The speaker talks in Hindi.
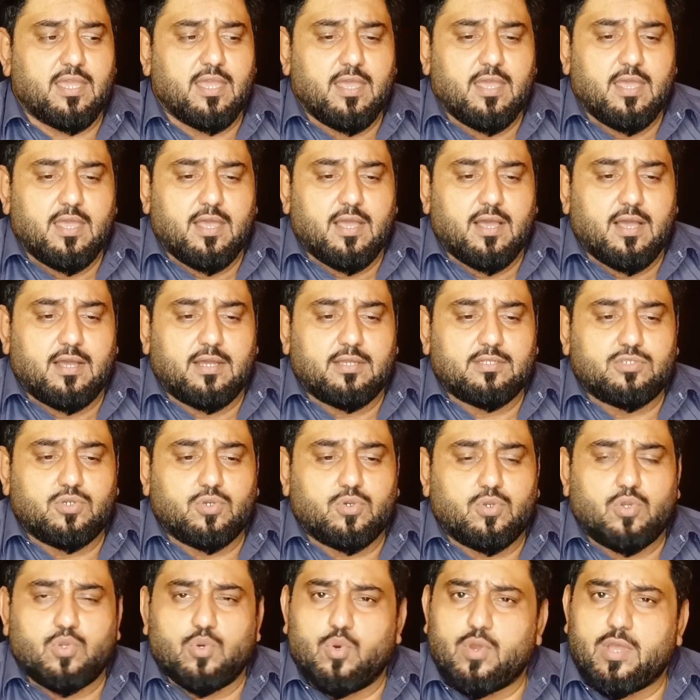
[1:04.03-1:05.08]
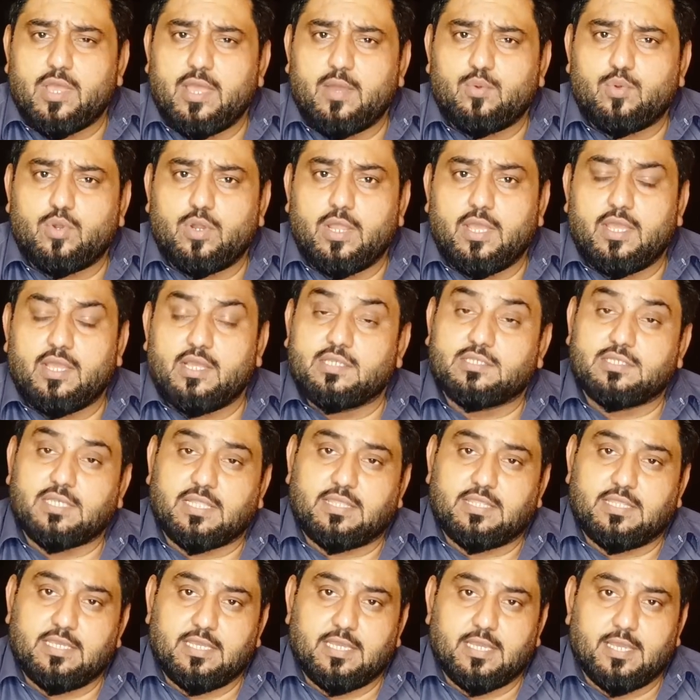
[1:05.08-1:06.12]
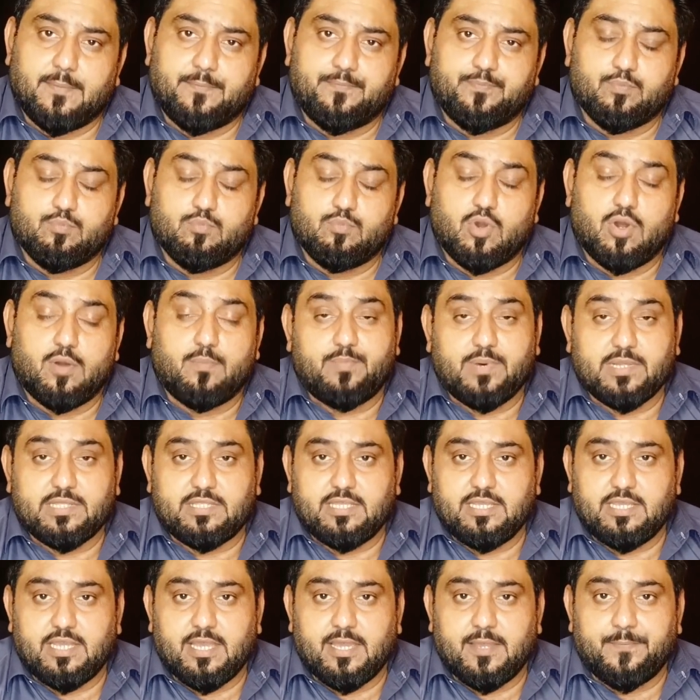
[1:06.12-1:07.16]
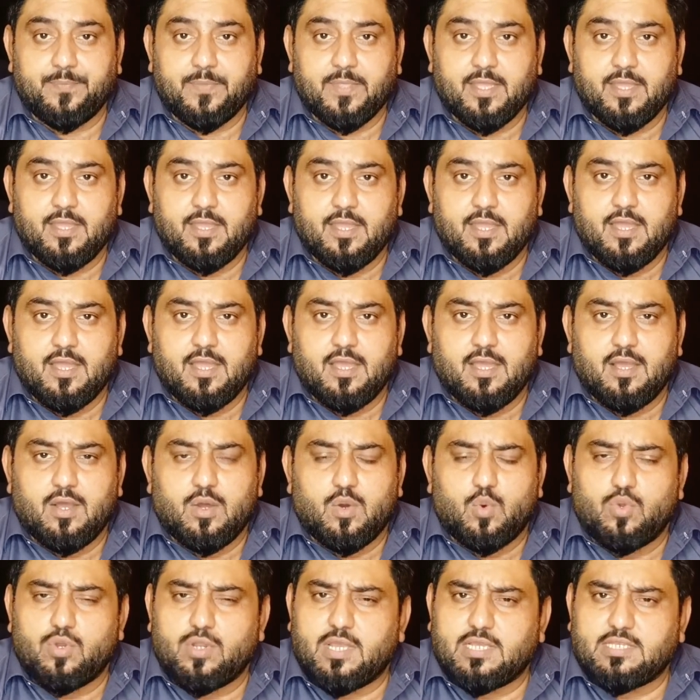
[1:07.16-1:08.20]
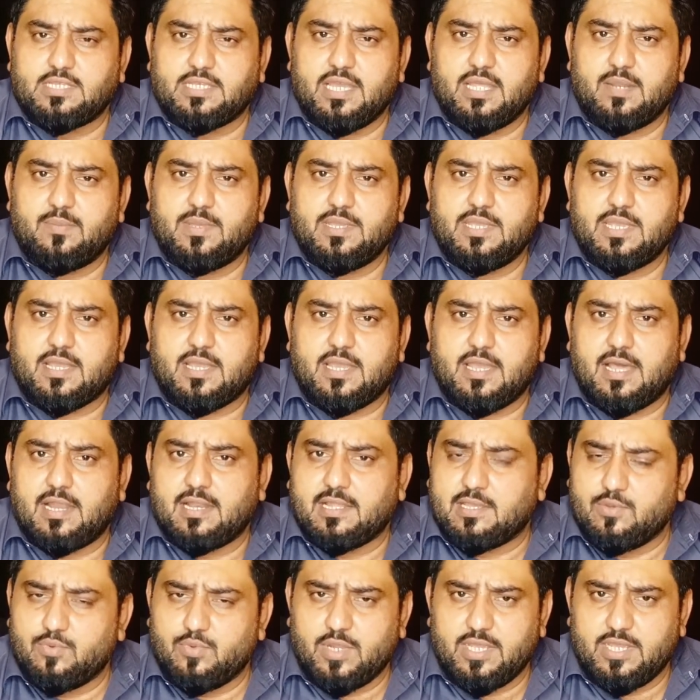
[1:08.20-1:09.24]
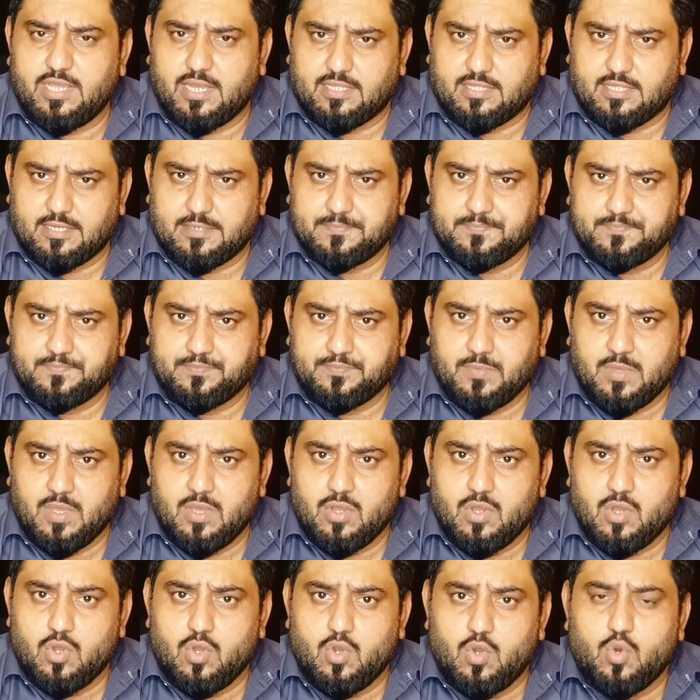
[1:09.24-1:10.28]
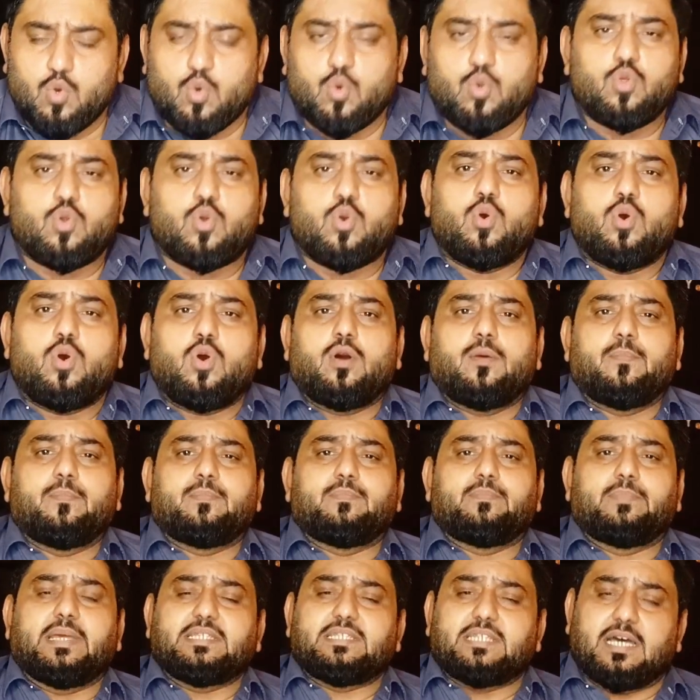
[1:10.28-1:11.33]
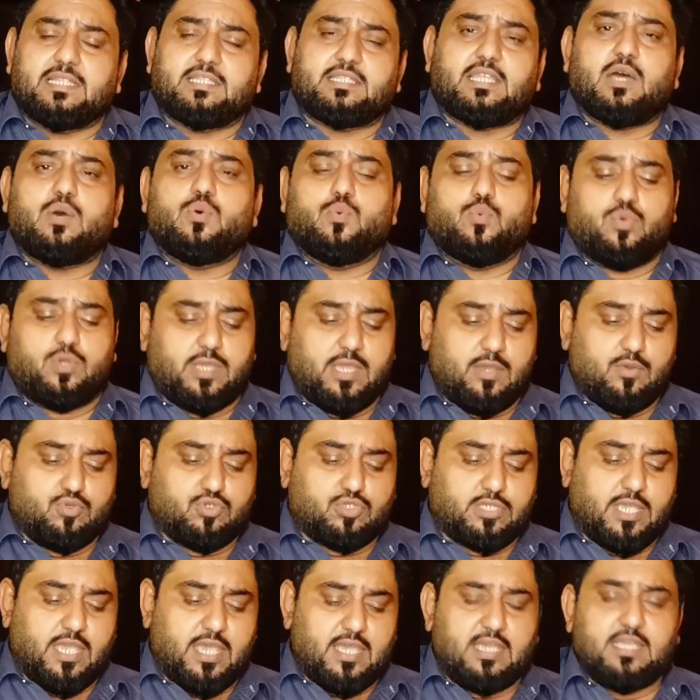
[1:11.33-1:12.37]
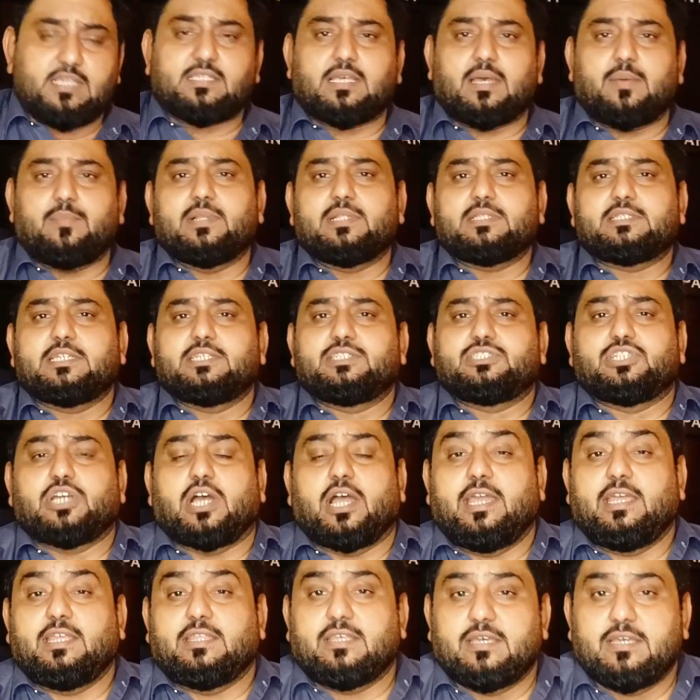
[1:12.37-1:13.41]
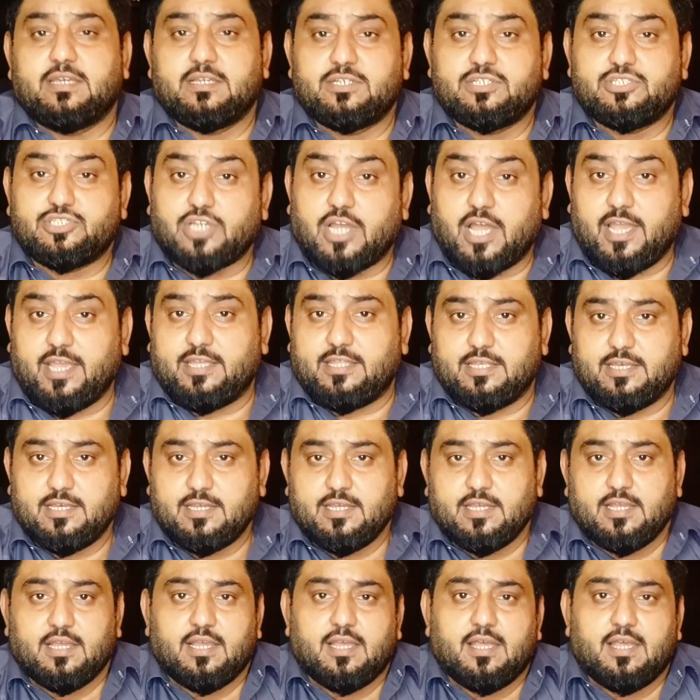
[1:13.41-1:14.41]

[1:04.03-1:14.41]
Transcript: के जो लोग हैं उन्होंने इज्जत दी है मोहब्बत दी है उनके जहन में ये ख्याल क्यों नहीं आता उनको मैं जानता हूं कि उसके इस अमल से शायद शायद